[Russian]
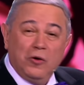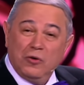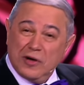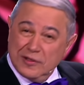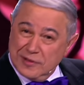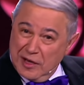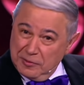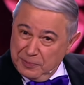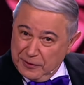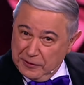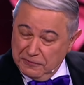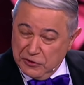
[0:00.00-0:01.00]
указал
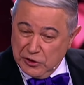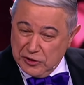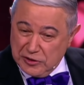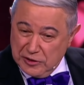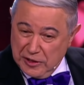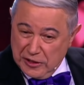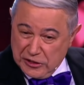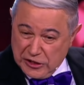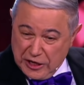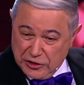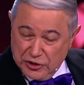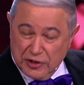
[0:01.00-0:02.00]
продавщице на
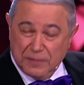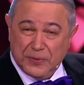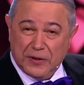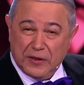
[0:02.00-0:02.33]
лежащие на